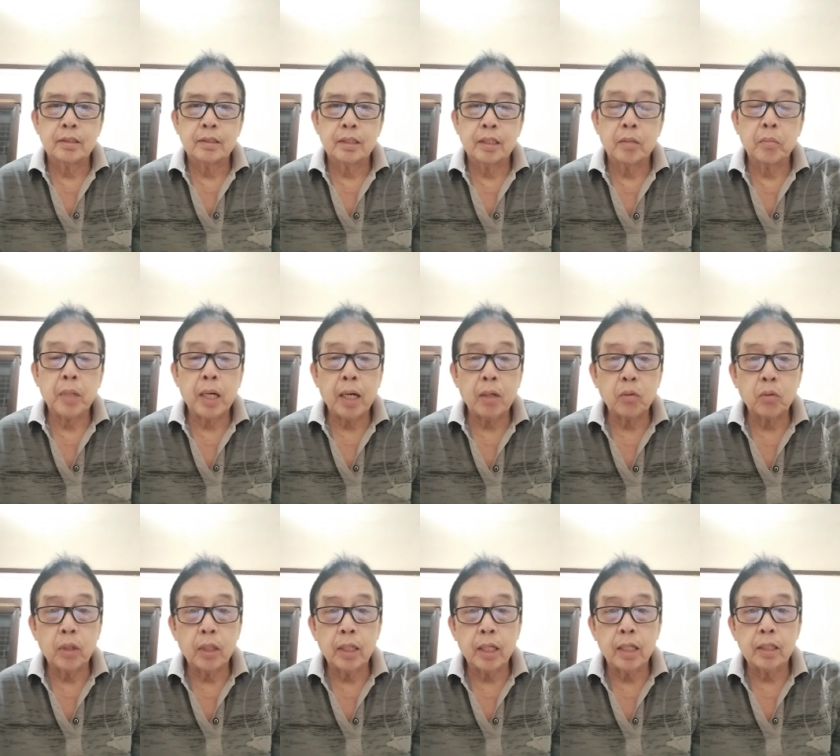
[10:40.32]
na
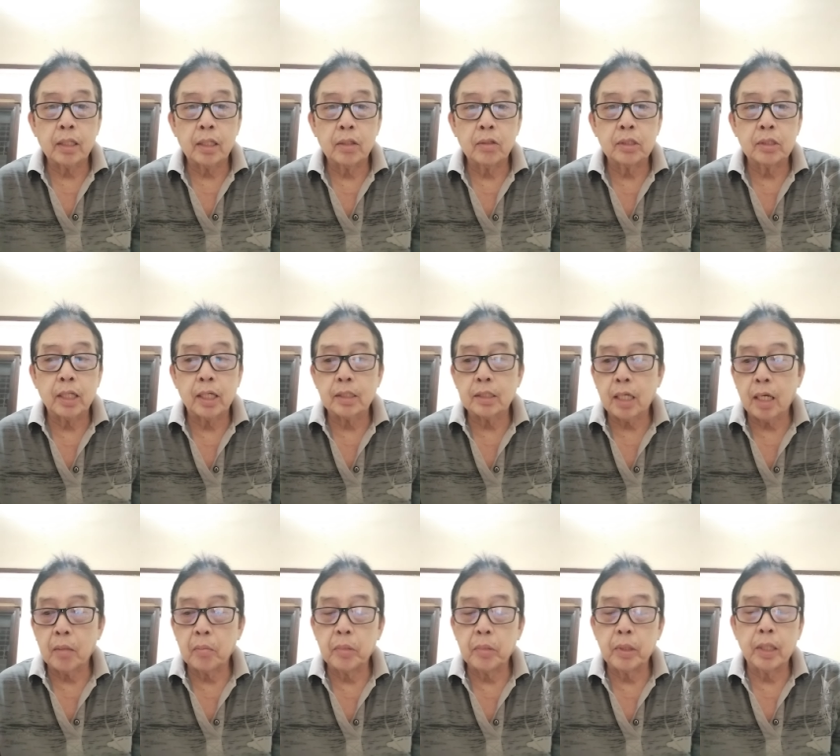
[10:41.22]
makuha natin yung
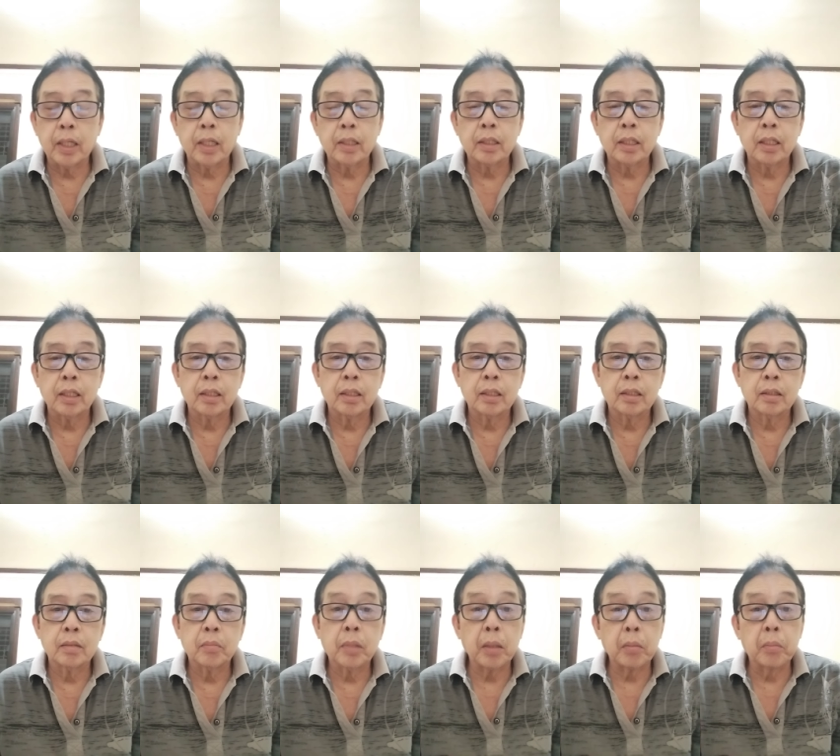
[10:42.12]
sinasabi nating
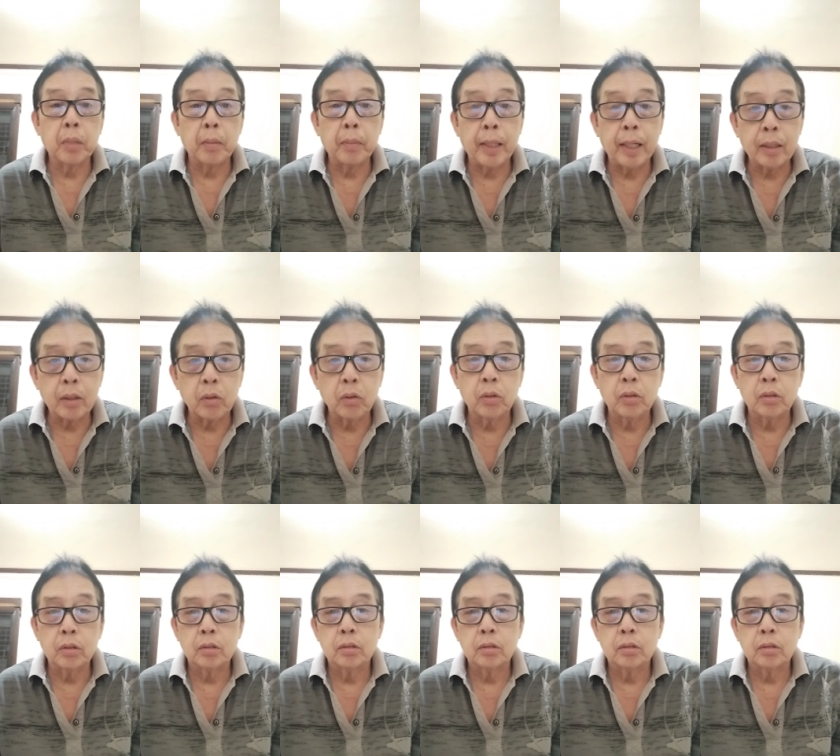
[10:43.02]
pagbabago